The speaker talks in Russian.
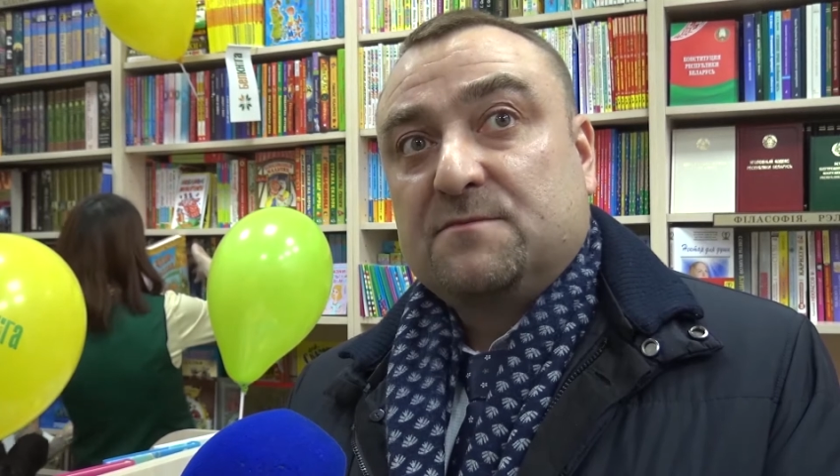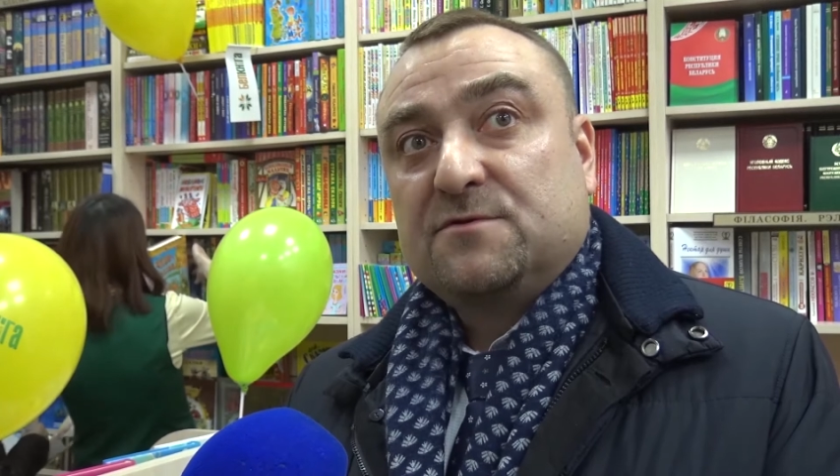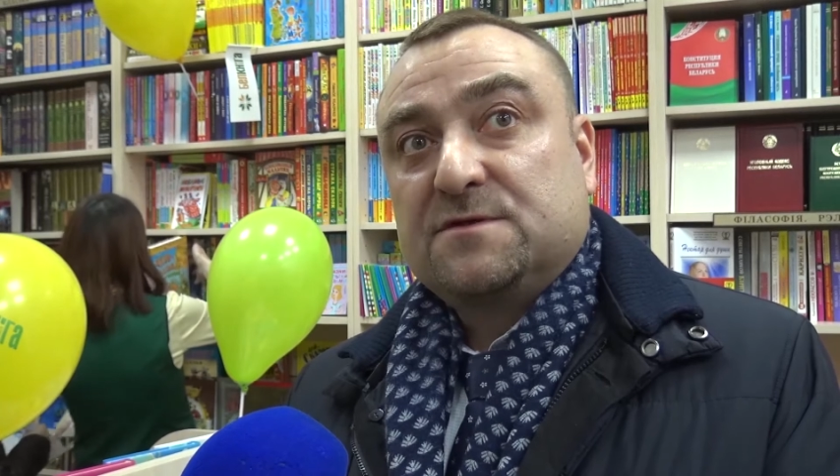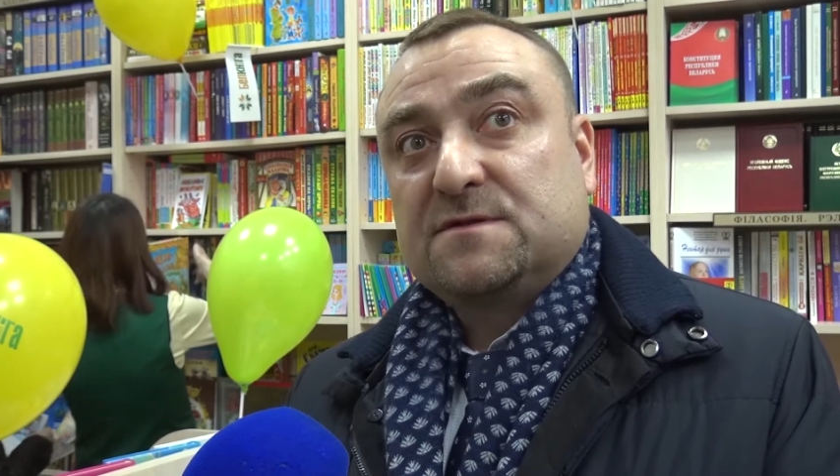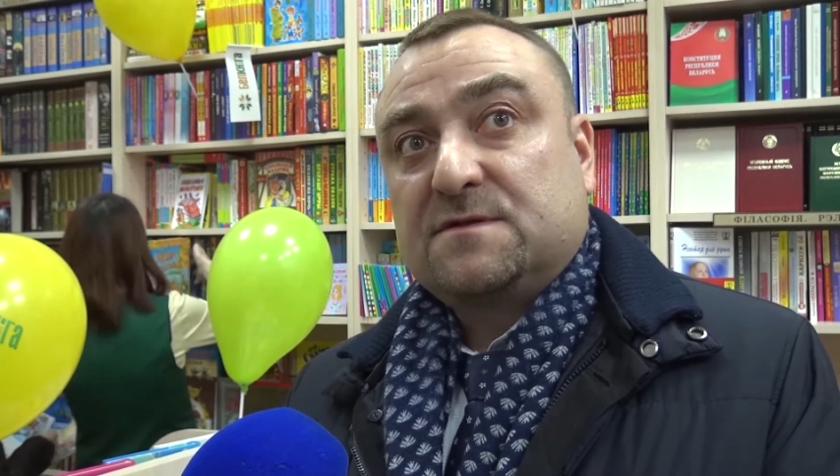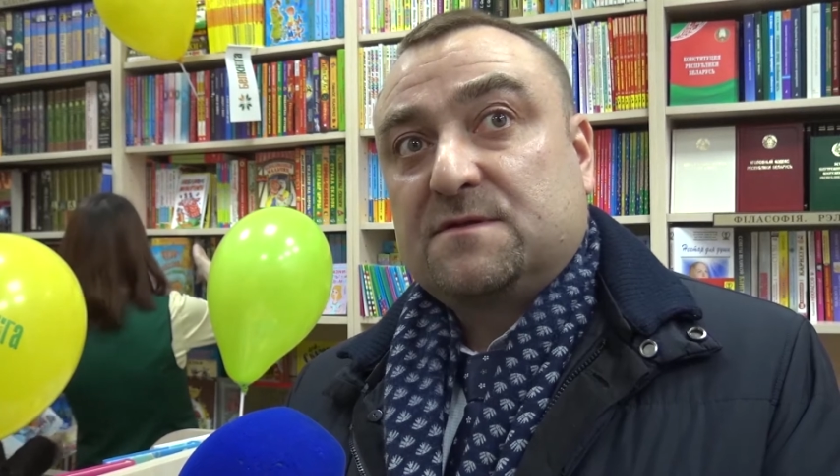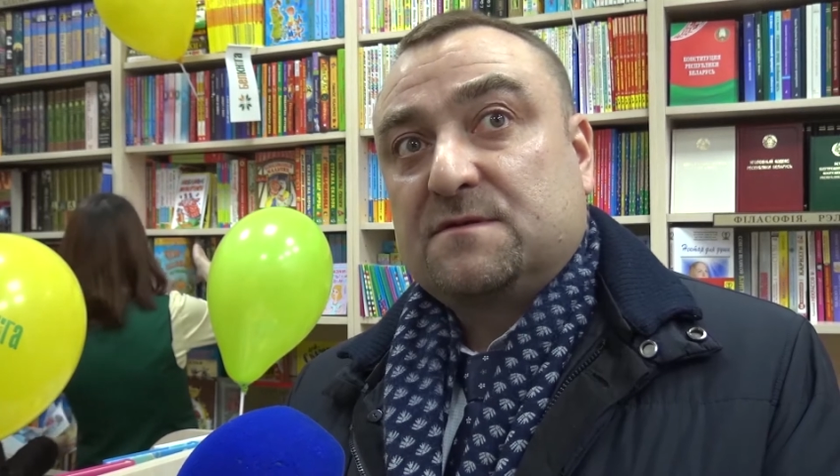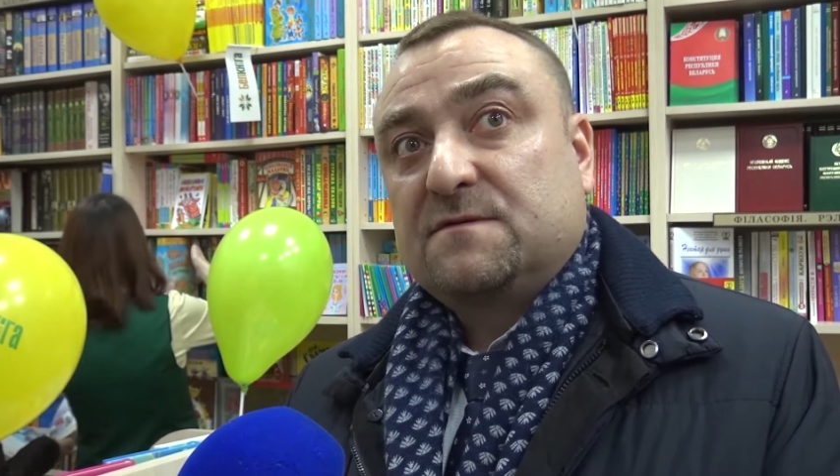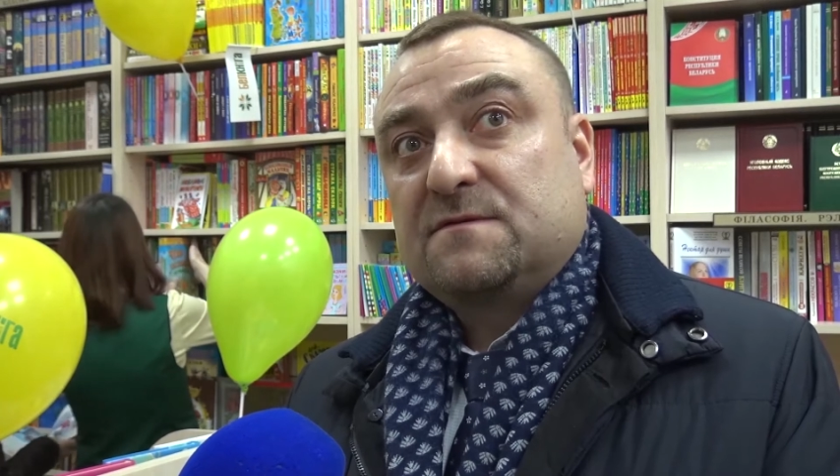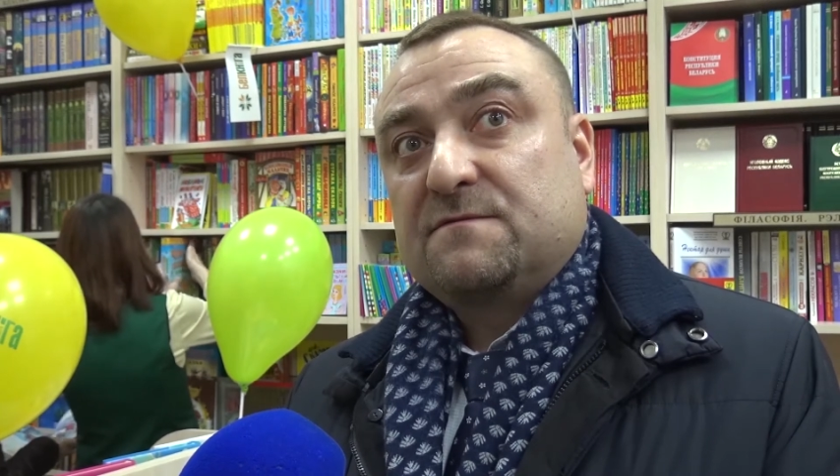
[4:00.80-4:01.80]
будет
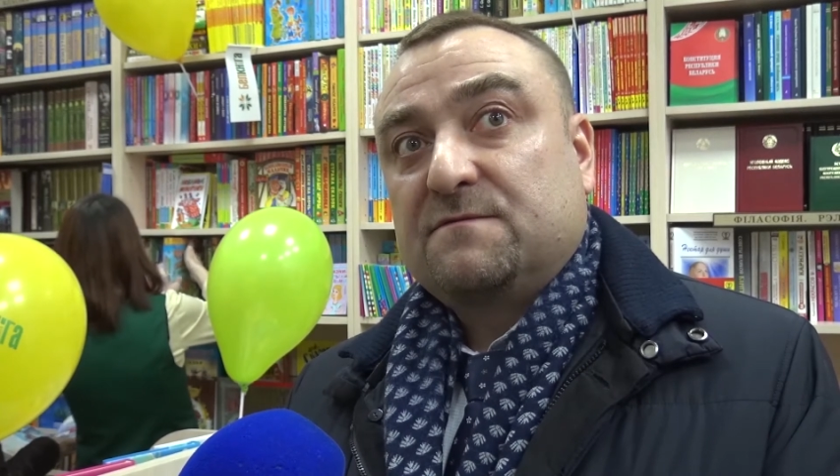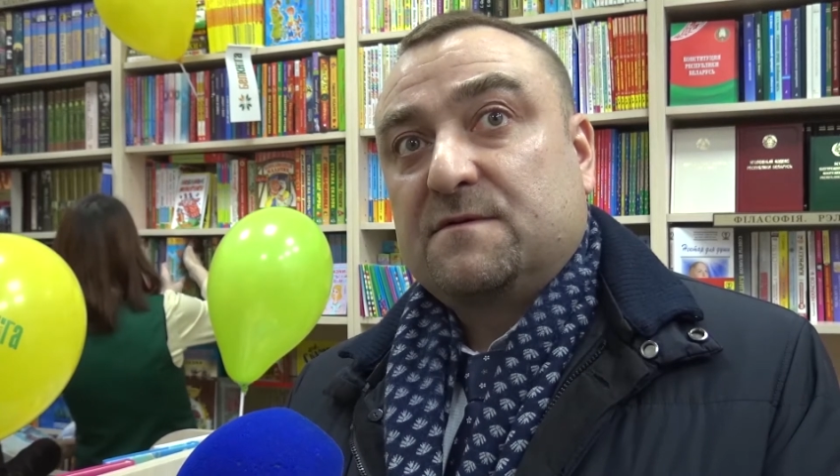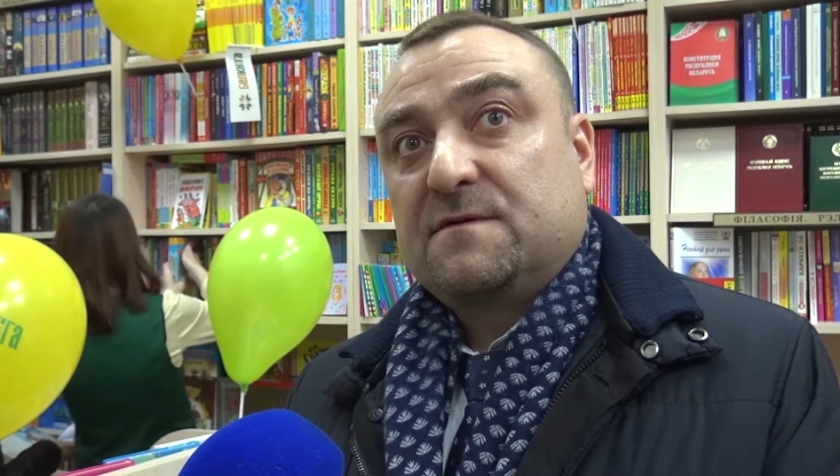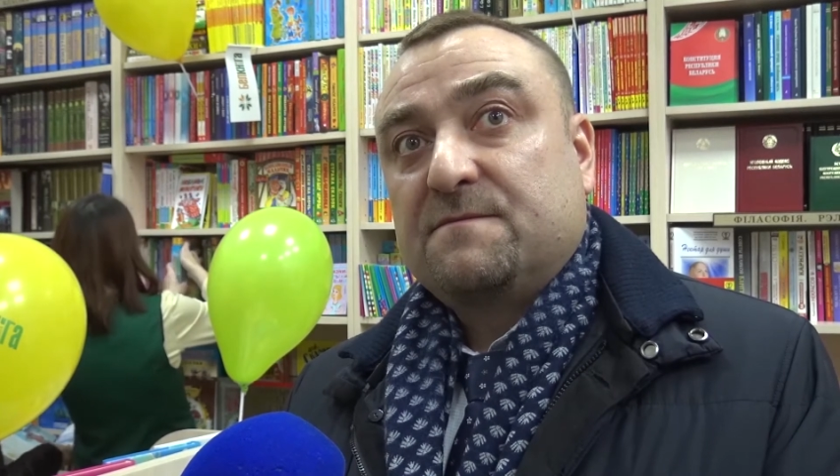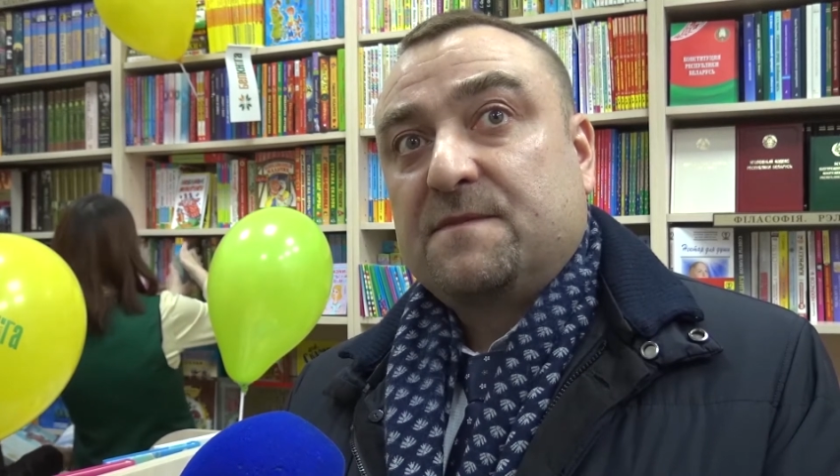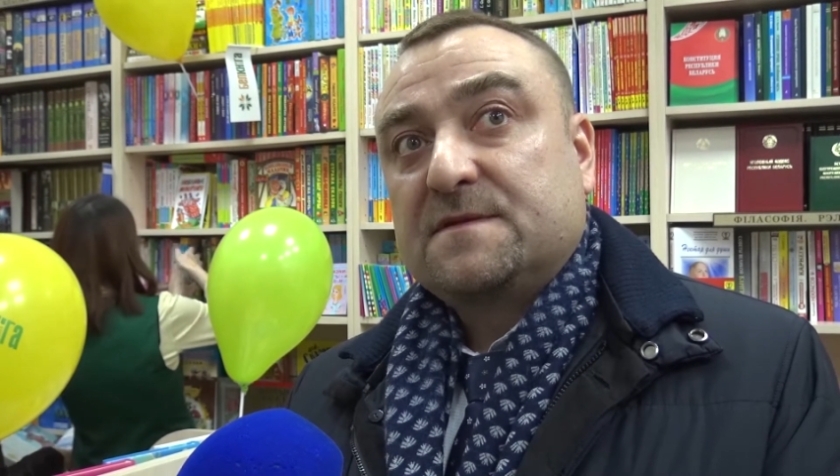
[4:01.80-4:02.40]
э,